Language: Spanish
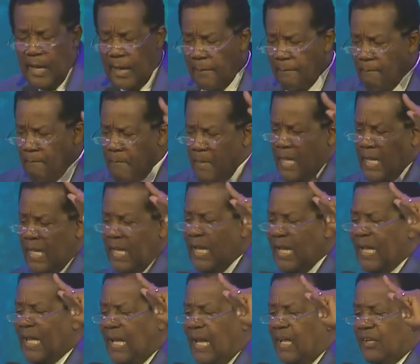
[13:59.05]
Mi
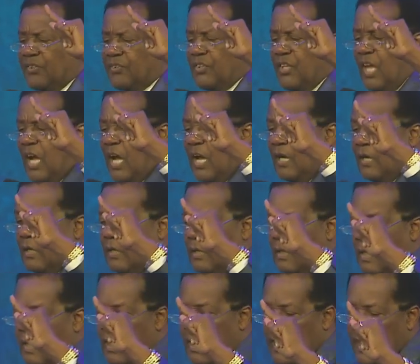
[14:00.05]
iglesia
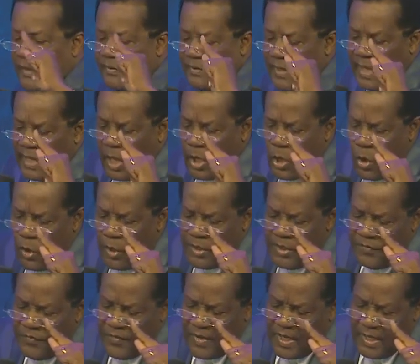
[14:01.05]
es la que yo
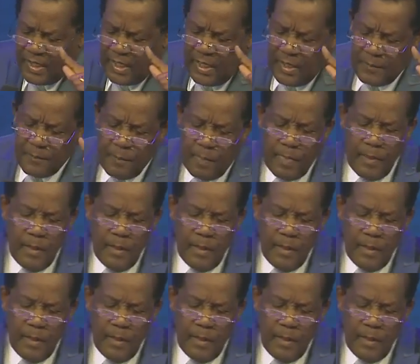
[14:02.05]
edificaré.